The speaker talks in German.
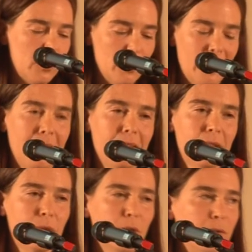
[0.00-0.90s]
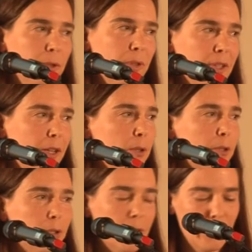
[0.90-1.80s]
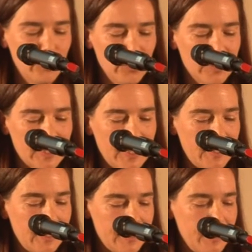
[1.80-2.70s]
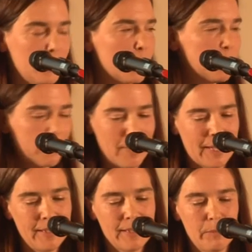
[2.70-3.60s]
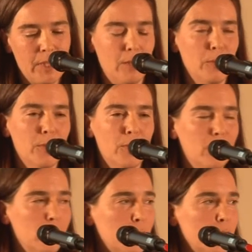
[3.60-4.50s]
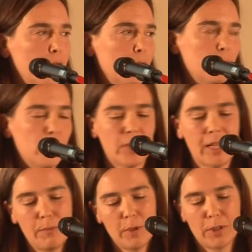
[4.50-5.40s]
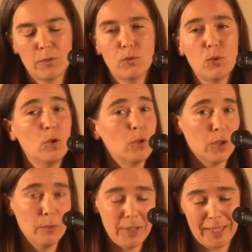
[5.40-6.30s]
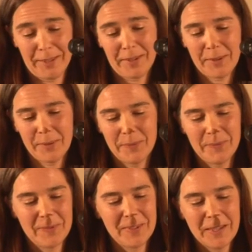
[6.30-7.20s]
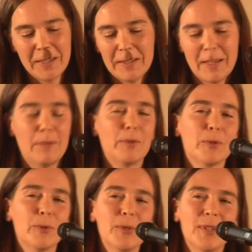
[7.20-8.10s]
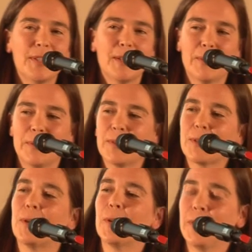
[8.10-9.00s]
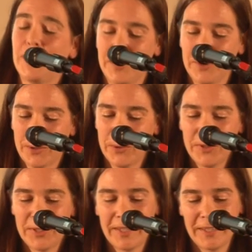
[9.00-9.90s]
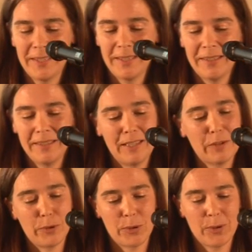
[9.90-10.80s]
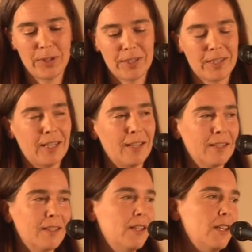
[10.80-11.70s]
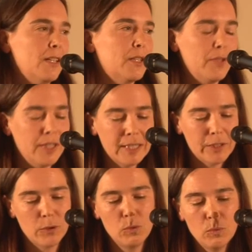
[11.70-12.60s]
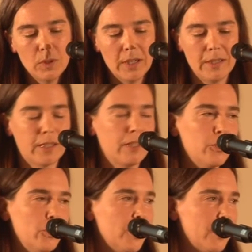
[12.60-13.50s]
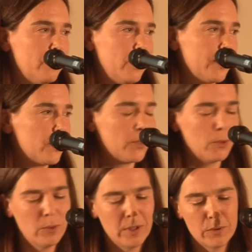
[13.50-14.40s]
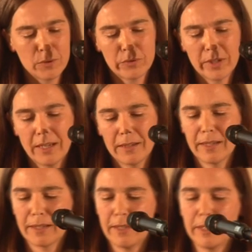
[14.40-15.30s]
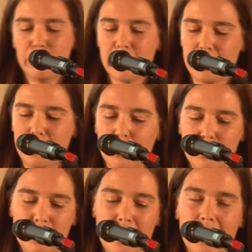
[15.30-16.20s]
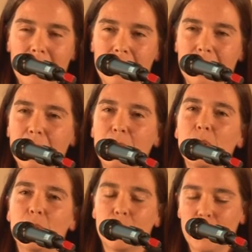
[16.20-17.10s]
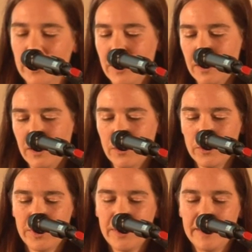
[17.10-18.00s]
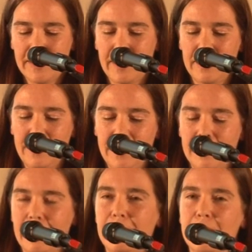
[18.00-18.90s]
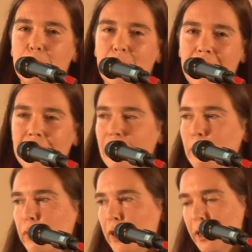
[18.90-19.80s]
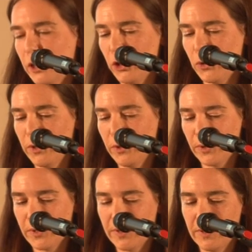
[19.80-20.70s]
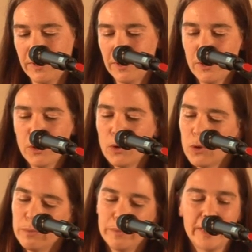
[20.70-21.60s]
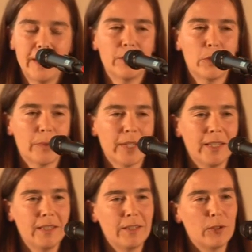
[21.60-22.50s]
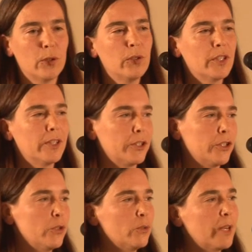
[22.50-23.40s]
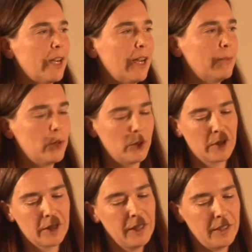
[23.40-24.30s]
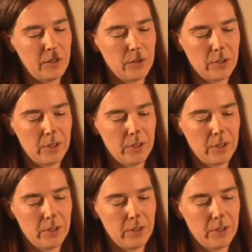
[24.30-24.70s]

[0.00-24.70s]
Zuletzt wollen wir uns auch noch genügend Zeit lassen zum gemeinsamen Austausch, fürs leibliche Wohl und zum Tanz. Daher begrüße ich auch unsere heutigen Künstlerinnen, die dafür Sorge tragen, dass wir nicht nur in kritischen Reflexionen zu Fragen der Gleichberechtigung fahren, sondern auch diesen Anlass als gemeinsame Feierstunde nutzen und mit der entsprechenden künstlerischen Umrahmung genießen